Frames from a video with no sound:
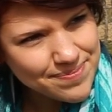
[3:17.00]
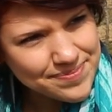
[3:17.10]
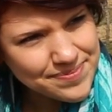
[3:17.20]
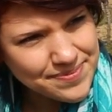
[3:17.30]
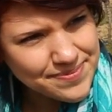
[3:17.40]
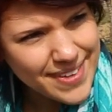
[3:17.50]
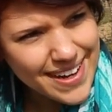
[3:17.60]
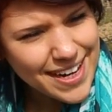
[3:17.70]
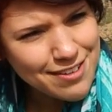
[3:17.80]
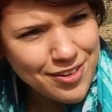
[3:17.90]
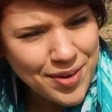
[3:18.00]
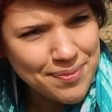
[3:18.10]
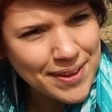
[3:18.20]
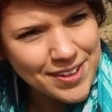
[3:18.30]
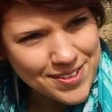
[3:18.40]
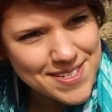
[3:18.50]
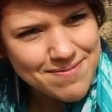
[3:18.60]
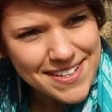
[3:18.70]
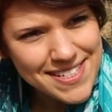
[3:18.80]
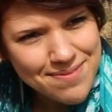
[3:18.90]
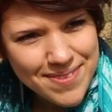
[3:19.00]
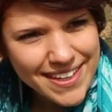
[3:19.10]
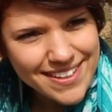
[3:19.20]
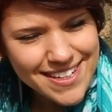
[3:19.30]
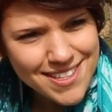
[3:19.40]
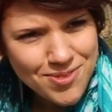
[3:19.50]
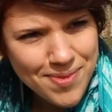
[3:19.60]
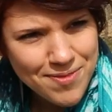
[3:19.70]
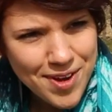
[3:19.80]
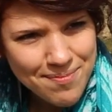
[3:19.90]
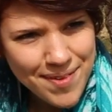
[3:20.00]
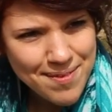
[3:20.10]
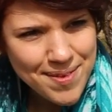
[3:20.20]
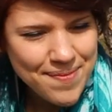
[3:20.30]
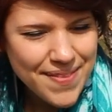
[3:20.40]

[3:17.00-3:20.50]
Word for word: Mm, dann freue ich mich trotzdem, dass ich mich dazu beworben habe,